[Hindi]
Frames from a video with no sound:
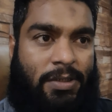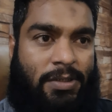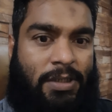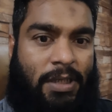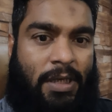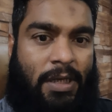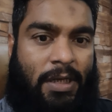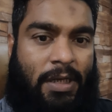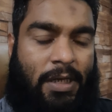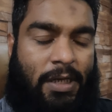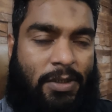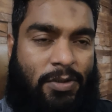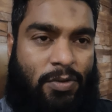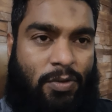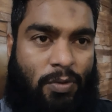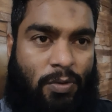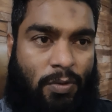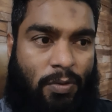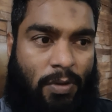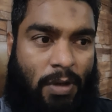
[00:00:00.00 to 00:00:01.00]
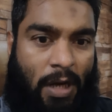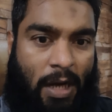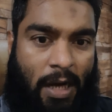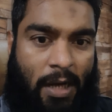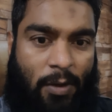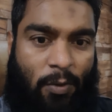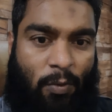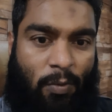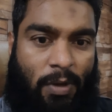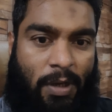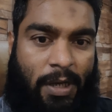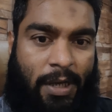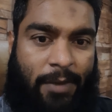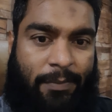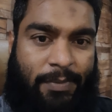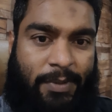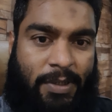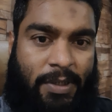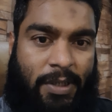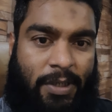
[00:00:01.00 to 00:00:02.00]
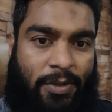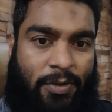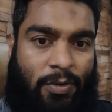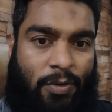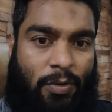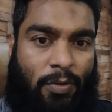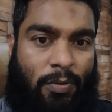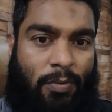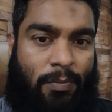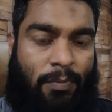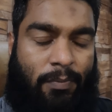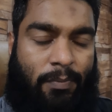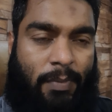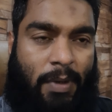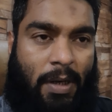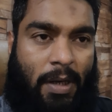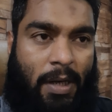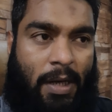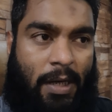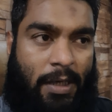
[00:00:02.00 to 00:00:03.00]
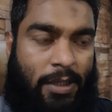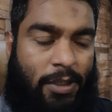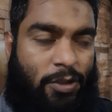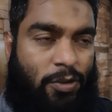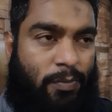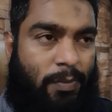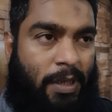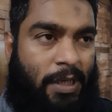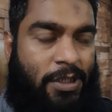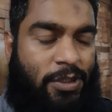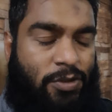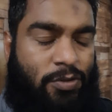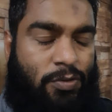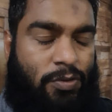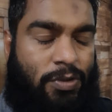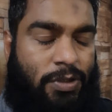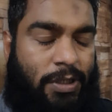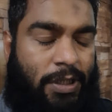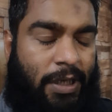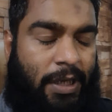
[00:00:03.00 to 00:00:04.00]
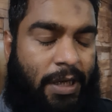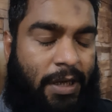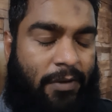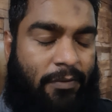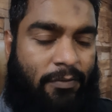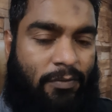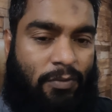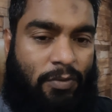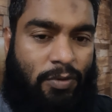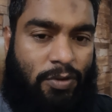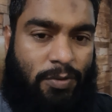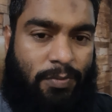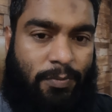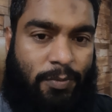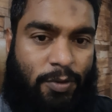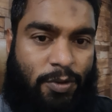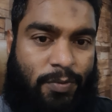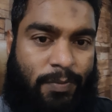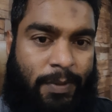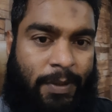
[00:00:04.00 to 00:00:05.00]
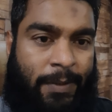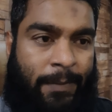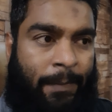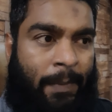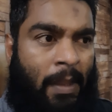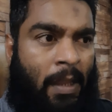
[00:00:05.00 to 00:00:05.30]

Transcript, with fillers: शहर का जो हाल हुआ है पिछले दिनों हाल ये जो बारिश गुजरी हैं उसमें